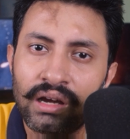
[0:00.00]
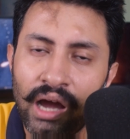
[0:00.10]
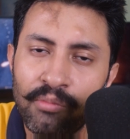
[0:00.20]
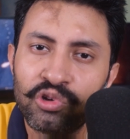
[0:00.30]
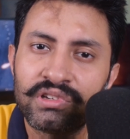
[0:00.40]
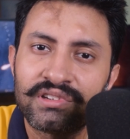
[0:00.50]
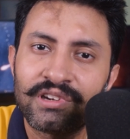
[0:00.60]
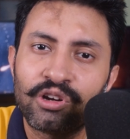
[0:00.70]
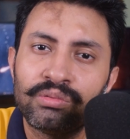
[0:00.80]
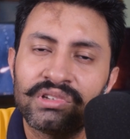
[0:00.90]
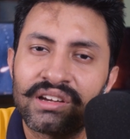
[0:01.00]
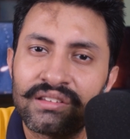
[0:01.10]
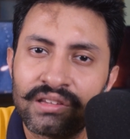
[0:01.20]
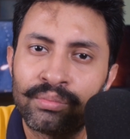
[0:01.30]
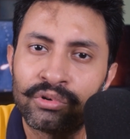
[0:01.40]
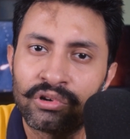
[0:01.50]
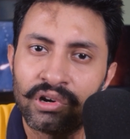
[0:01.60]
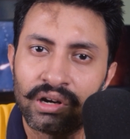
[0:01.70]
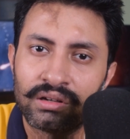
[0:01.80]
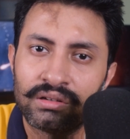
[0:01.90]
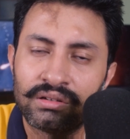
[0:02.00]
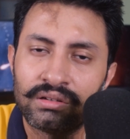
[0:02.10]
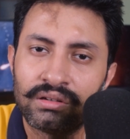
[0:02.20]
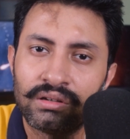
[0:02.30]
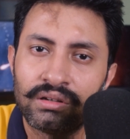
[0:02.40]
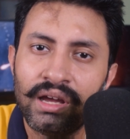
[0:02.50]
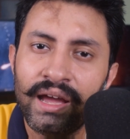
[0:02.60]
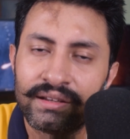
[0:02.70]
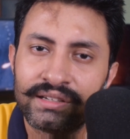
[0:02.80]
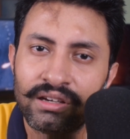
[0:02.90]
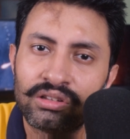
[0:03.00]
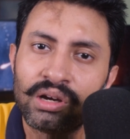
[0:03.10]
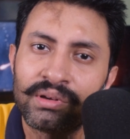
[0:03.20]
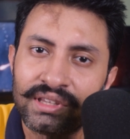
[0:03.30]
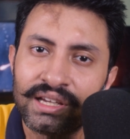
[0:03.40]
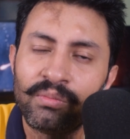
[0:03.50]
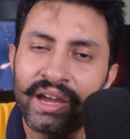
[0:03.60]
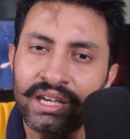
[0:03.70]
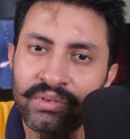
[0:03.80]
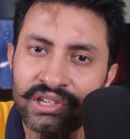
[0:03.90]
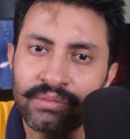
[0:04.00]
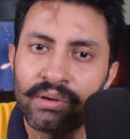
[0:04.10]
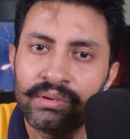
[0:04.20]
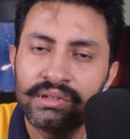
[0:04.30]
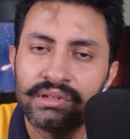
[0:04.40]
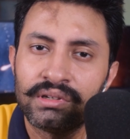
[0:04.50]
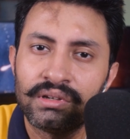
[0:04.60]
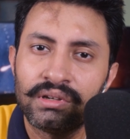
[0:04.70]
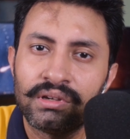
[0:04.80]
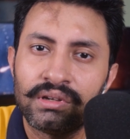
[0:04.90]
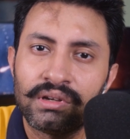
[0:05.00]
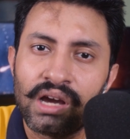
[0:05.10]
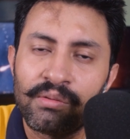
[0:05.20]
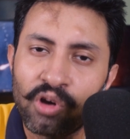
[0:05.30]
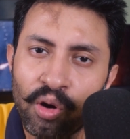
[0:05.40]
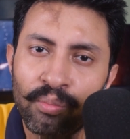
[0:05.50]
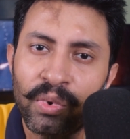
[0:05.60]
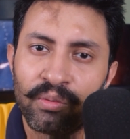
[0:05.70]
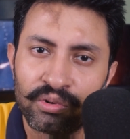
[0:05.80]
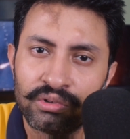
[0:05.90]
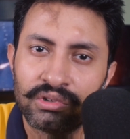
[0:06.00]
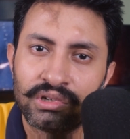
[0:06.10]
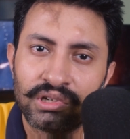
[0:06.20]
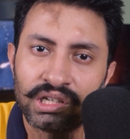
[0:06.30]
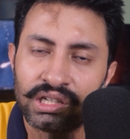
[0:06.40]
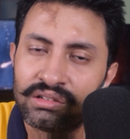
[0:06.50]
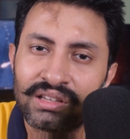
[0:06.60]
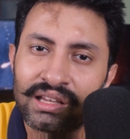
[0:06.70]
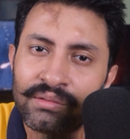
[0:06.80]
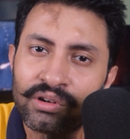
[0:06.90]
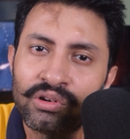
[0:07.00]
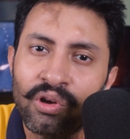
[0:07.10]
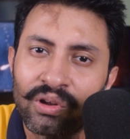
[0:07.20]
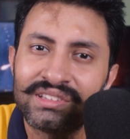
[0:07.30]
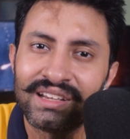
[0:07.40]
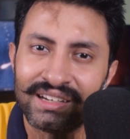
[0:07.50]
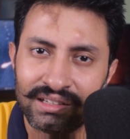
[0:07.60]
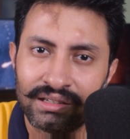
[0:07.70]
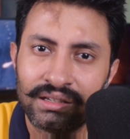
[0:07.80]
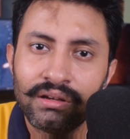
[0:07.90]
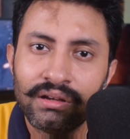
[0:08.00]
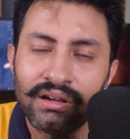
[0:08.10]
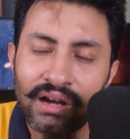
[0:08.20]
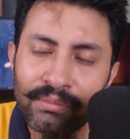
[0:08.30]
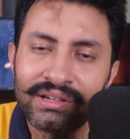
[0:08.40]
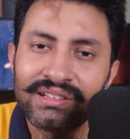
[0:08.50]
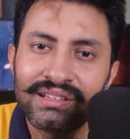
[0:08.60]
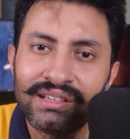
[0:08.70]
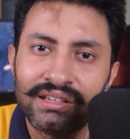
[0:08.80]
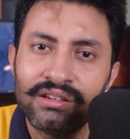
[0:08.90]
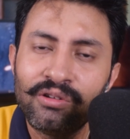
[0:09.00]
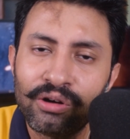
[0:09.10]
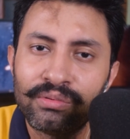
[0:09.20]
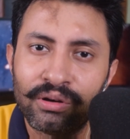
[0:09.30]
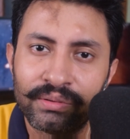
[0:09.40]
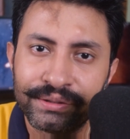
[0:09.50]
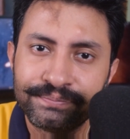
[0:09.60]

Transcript: আমিও চেষ্টা করব তাকে সাপোর্ট করার হ্যাঁ সে হয়তো আমার থেকে মাইনে বেশি পাবে আমি কম পাবো কিন্তু তাতে আমার কোনো লজ্জা নেই আমার তাতে গর্ব হবে